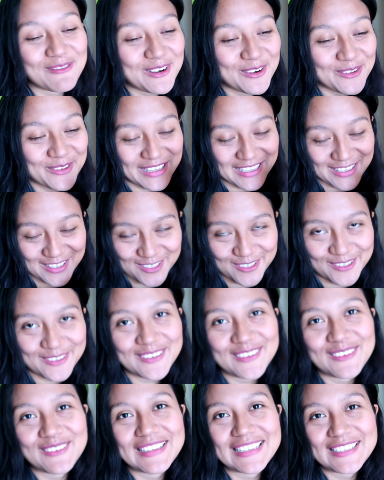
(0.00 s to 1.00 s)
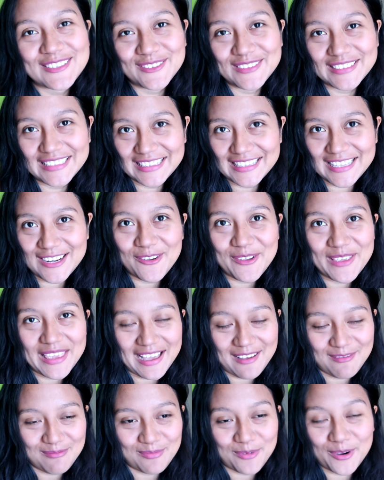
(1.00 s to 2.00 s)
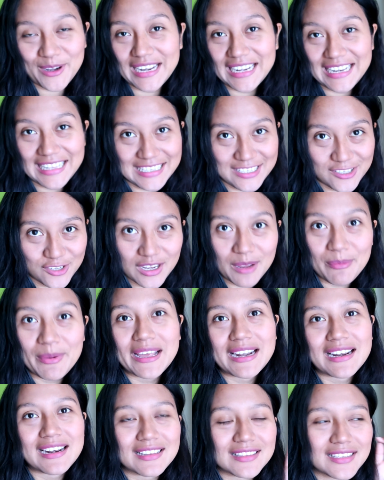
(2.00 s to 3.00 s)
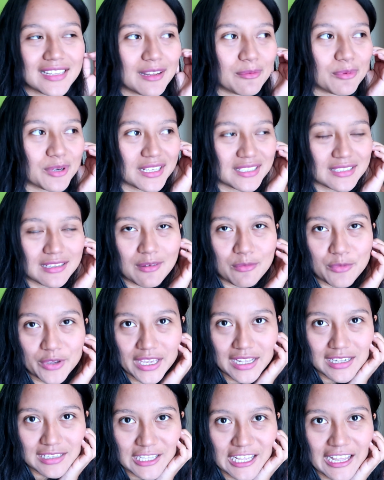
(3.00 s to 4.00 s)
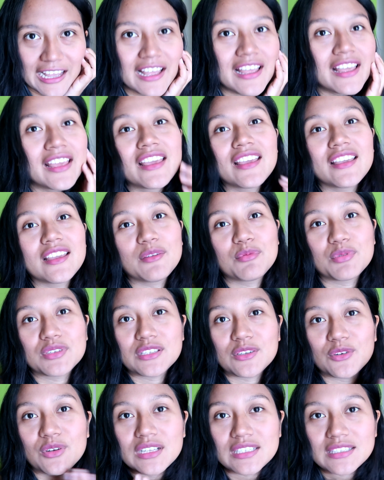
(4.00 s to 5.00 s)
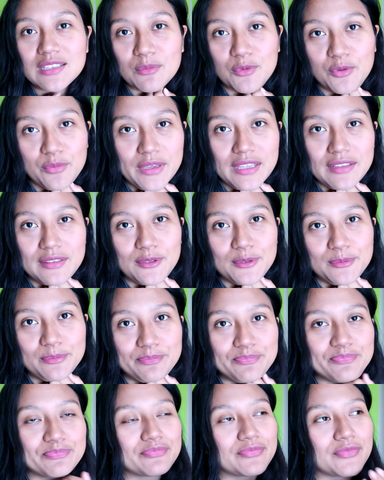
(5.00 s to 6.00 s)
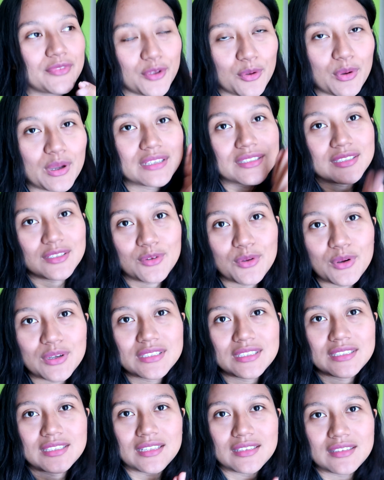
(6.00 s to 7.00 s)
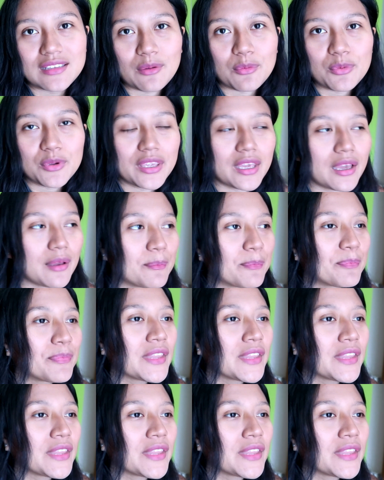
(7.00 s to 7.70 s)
Bueno, de hecho, me he ya porque le he dicho que apagara la tele porque estaba muy alta y pues si no la estamos viendo, yo así no hace tanta bulla.